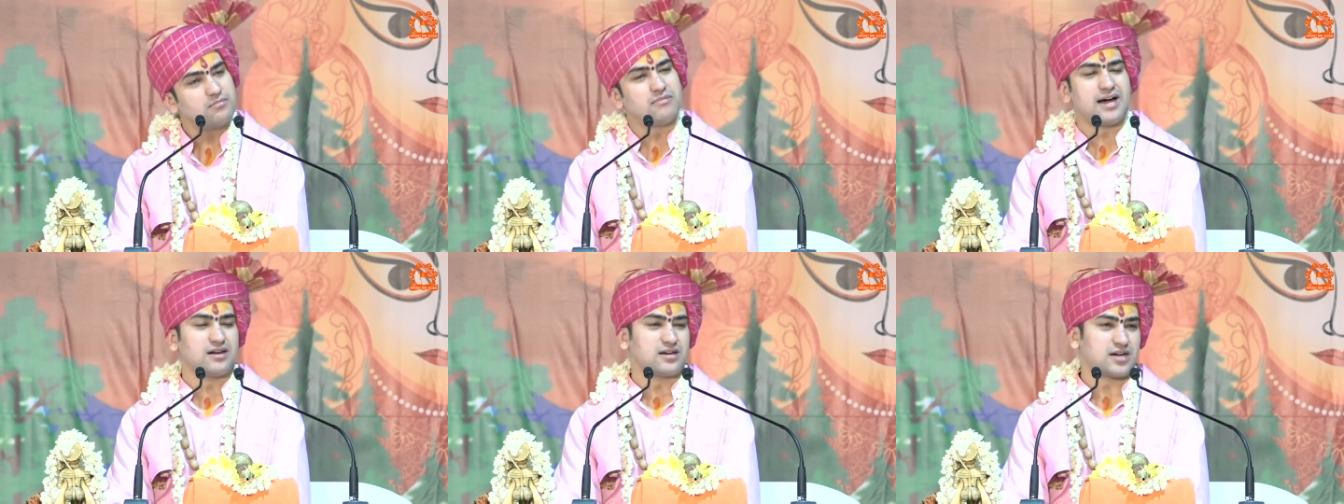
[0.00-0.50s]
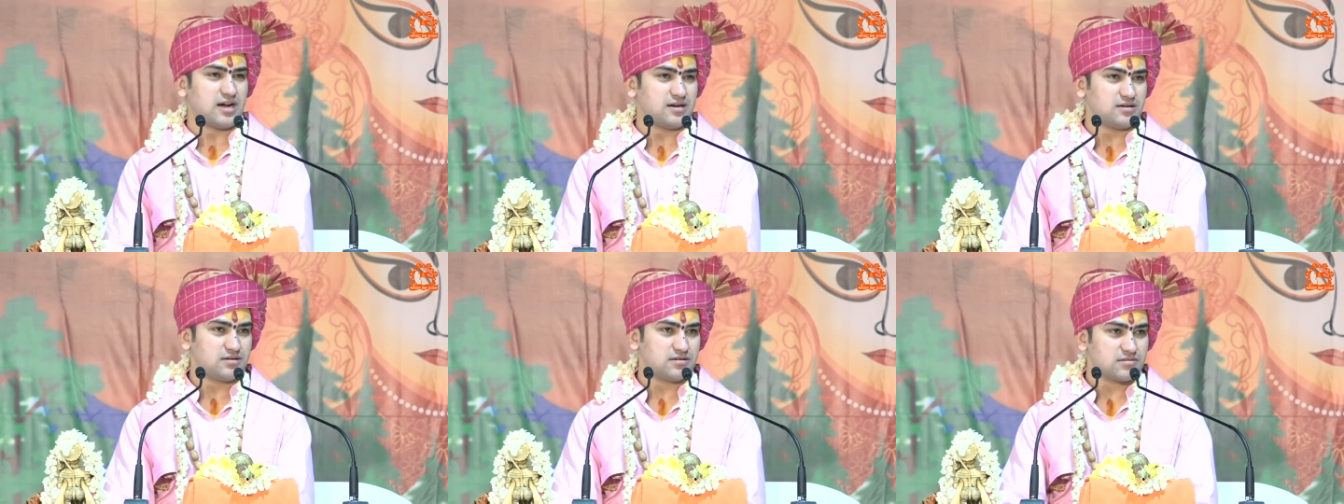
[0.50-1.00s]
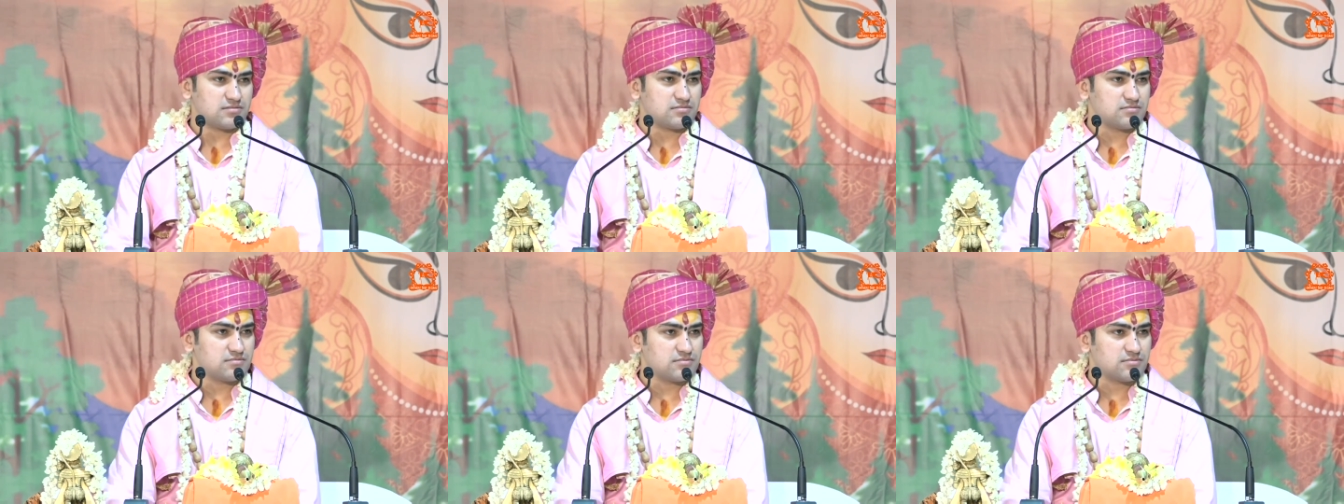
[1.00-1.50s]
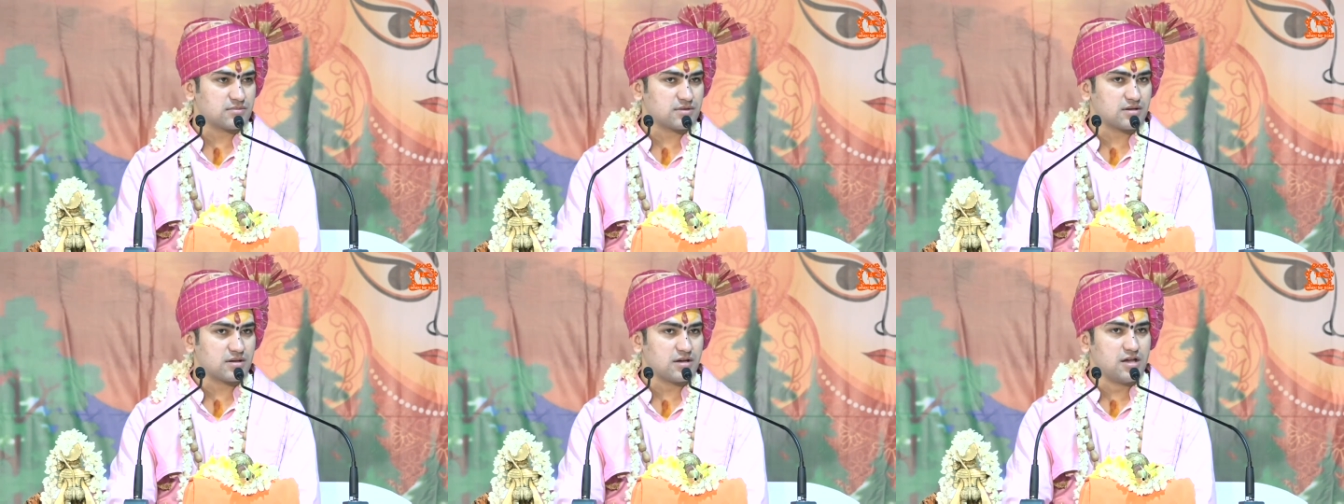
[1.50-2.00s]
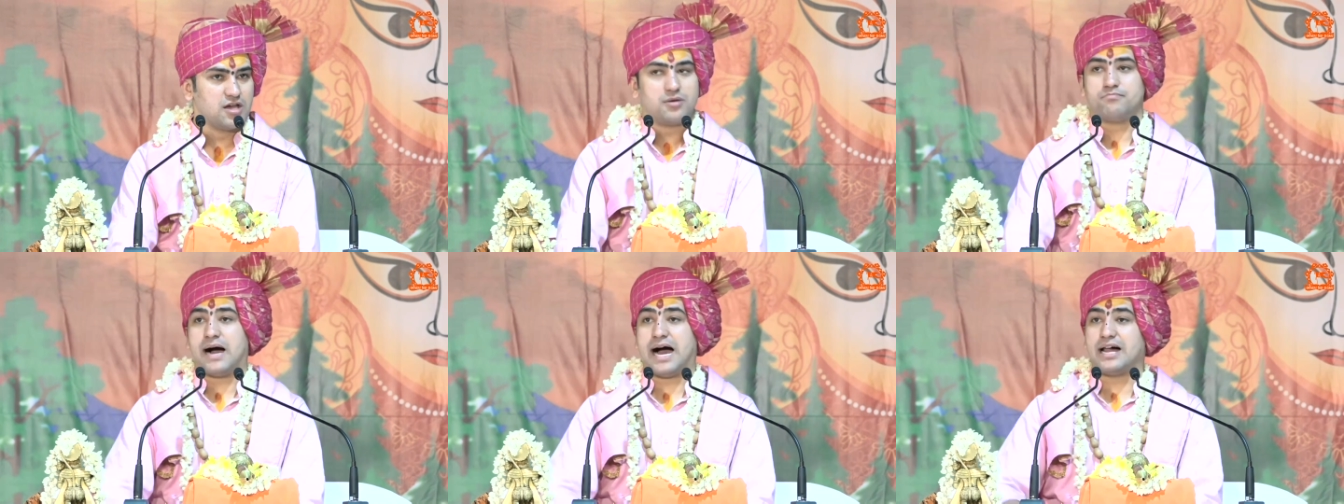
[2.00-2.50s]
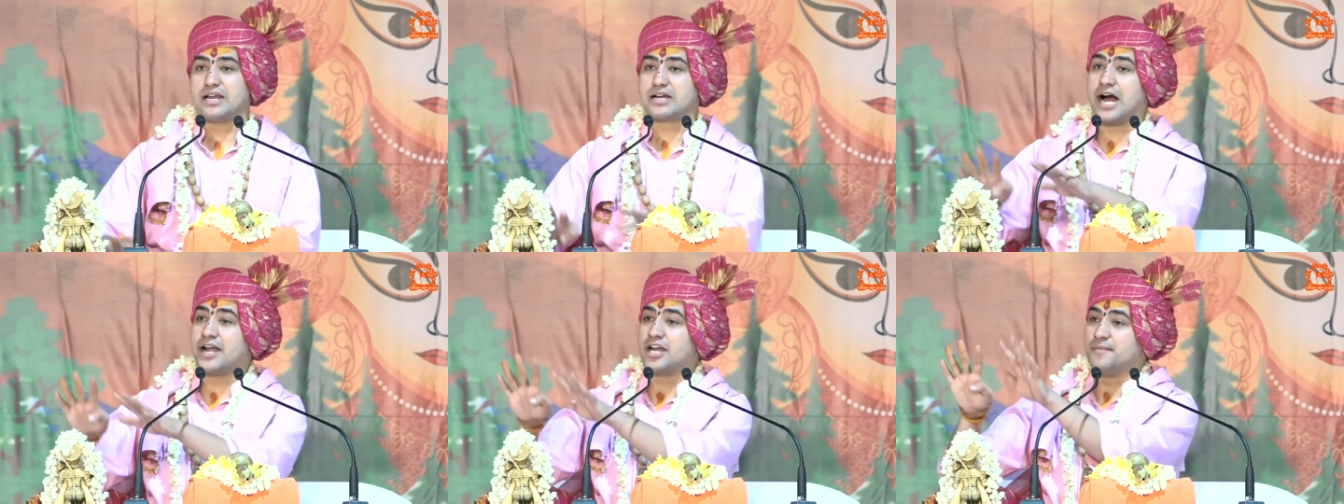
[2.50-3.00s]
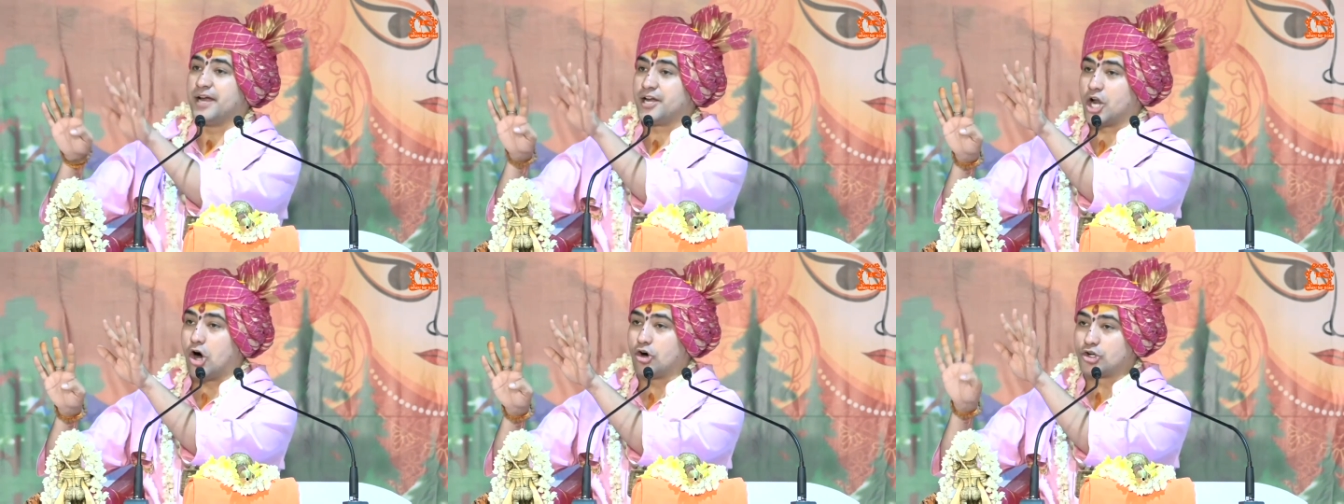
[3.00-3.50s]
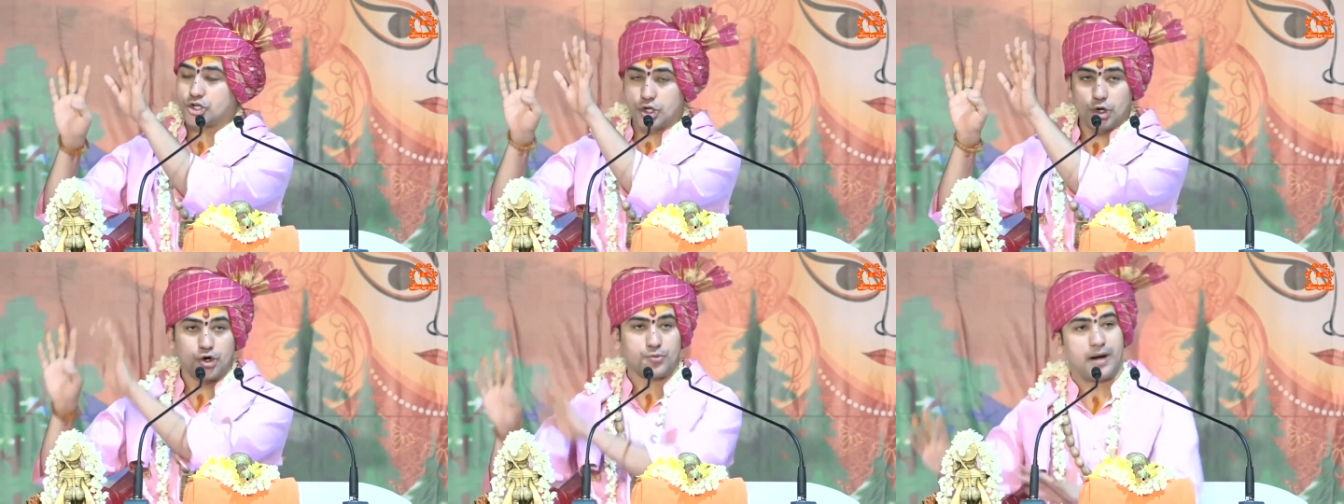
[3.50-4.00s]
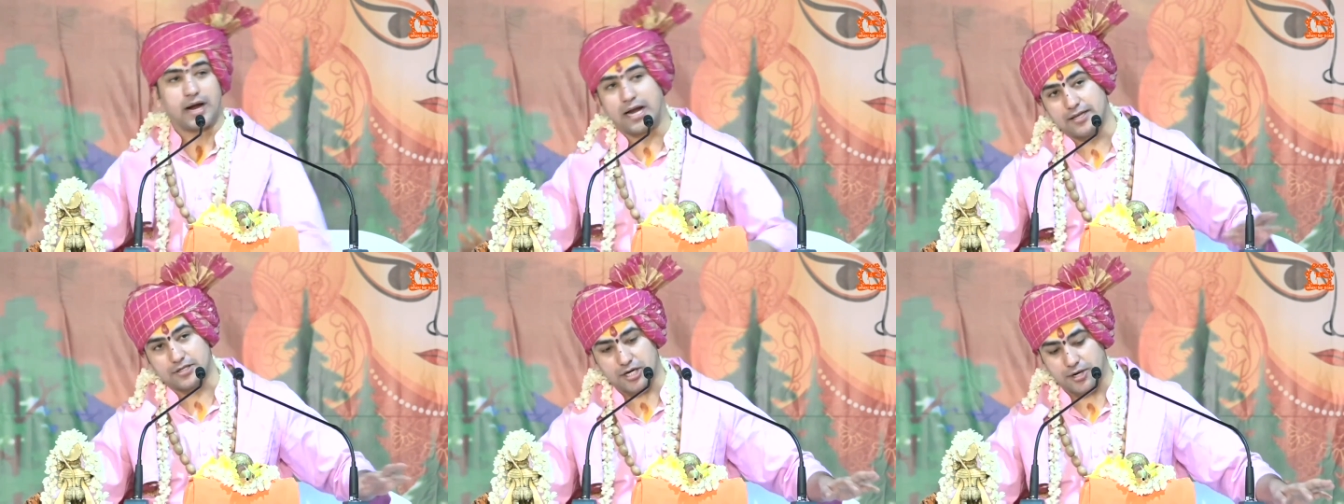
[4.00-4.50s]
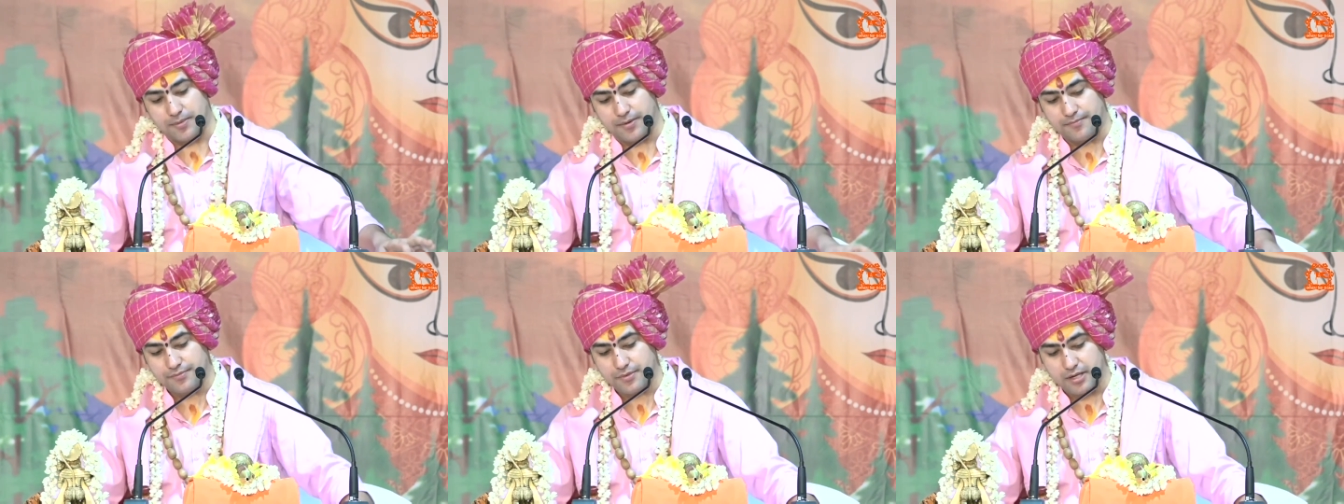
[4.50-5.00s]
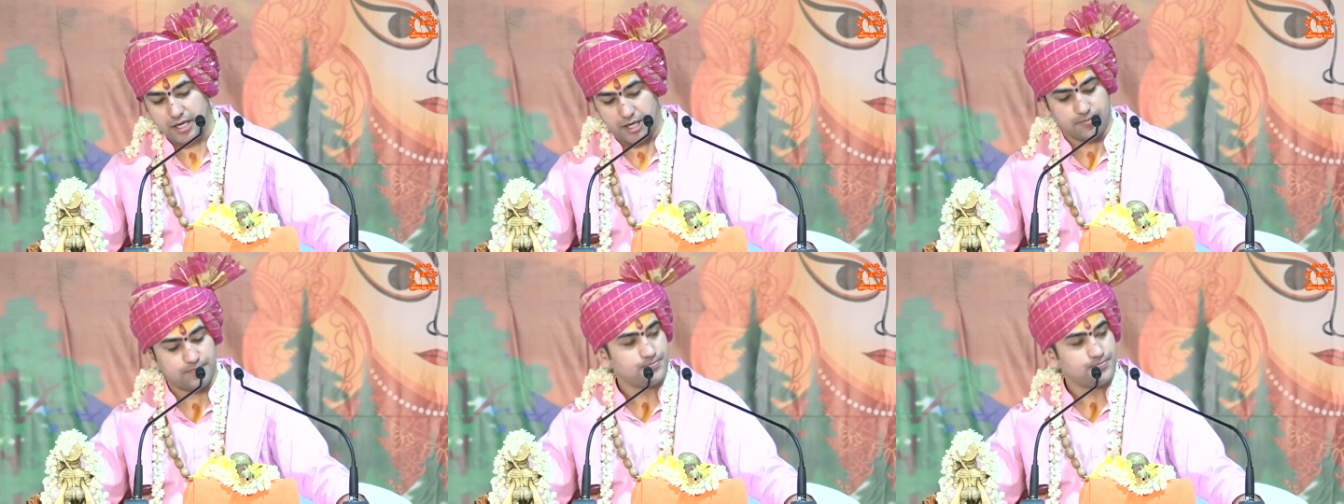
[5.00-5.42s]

बाल कांड बाल कांड में नौ श्लोक मंगलाचरण के